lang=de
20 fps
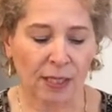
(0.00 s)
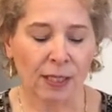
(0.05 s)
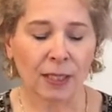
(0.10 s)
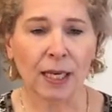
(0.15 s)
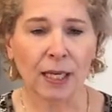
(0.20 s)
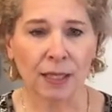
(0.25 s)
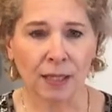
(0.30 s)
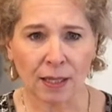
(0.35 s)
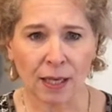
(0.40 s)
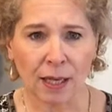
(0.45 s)

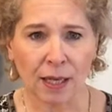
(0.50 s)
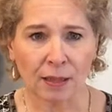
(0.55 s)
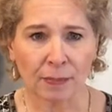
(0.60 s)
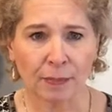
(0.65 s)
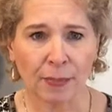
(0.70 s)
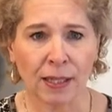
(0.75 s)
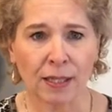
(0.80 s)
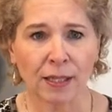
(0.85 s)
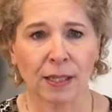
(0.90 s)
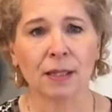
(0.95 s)
Nächster
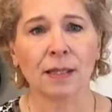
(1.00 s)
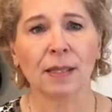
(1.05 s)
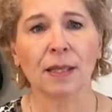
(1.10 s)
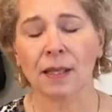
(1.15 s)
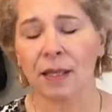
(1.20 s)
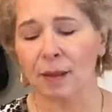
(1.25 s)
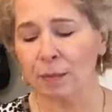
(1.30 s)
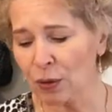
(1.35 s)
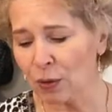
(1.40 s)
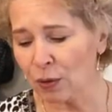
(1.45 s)
Aspekt ist
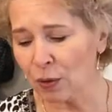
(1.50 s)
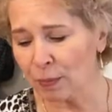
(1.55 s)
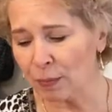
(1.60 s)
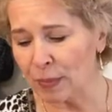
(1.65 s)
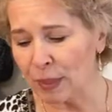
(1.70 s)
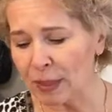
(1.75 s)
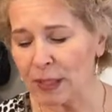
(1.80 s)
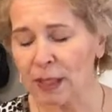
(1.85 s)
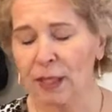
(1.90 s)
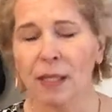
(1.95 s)
dann immer noch
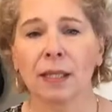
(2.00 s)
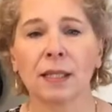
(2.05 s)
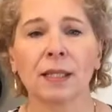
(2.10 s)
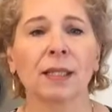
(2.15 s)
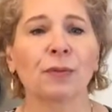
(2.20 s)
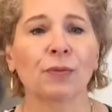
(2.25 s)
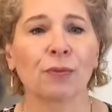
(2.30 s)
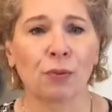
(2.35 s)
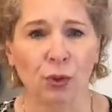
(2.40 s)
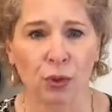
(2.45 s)
mit
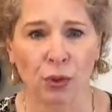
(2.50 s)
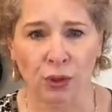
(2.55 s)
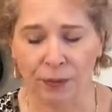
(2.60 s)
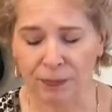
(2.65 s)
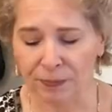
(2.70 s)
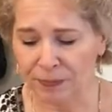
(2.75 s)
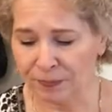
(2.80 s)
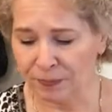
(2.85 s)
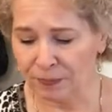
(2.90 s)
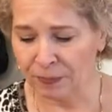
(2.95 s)
das Futter.
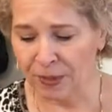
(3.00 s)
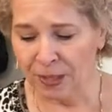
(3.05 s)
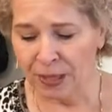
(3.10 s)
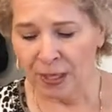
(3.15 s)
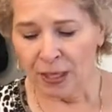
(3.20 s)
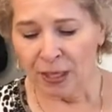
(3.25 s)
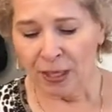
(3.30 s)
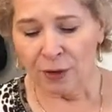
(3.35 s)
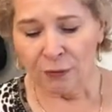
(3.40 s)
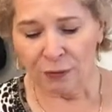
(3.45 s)

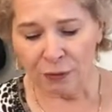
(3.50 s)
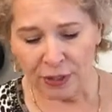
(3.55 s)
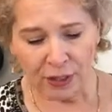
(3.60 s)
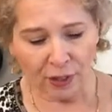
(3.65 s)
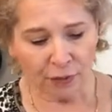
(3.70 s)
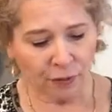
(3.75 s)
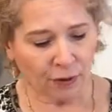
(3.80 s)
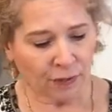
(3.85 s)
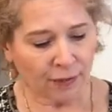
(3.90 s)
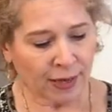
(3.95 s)

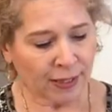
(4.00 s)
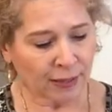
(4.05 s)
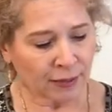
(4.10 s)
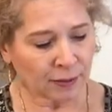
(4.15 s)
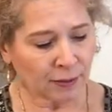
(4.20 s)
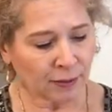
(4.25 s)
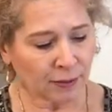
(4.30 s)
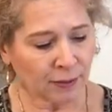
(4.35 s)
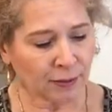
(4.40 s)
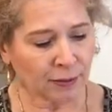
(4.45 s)
Viele
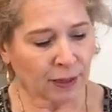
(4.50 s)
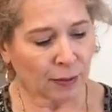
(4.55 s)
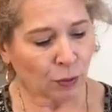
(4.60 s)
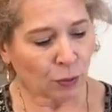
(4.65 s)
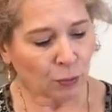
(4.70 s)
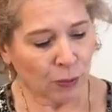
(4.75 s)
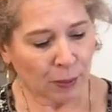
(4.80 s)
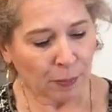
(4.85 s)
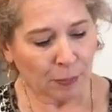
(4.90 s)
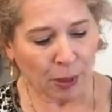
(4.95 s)
verwenden, da,
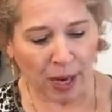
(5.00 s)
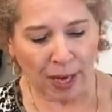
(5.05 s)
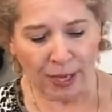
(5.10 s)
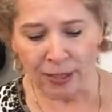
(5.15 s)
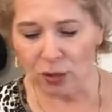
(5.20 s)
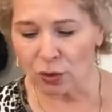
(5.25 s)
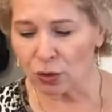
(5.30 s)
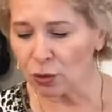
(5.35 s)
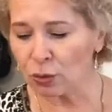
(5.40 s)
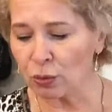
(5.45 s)
um den
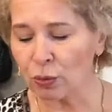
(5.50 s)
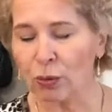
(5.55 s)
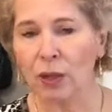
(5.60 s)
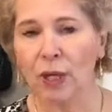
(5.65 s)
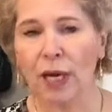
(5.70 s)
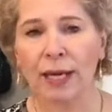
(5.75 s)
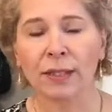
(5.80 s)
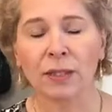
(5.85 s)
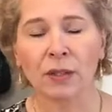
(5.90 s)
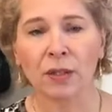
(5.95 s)
Preis zu
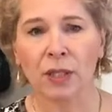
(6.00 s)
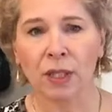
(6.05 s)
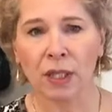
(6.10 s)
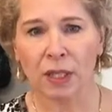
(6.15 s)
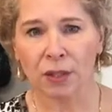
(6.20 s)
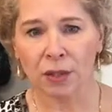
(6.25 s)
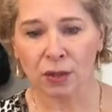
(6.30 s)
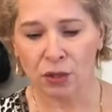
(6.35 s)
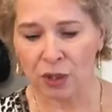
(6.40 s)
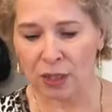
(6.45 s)
drücken, ein
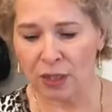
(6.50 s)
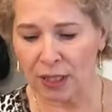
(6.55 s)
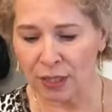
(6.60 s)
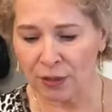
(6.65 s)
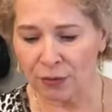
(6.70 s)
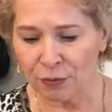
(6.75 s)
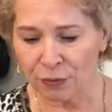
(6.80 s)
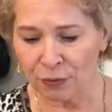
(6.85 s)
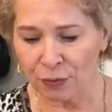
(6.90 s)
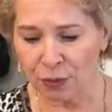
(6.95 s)
synthetisches
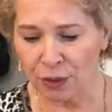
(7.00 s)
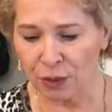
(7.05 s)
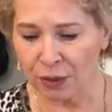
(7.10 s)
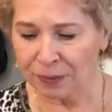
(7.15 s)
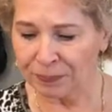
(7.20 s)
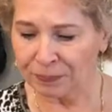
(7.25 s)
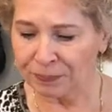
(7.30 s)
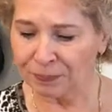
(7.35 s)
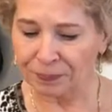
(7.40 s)
Innenfutter.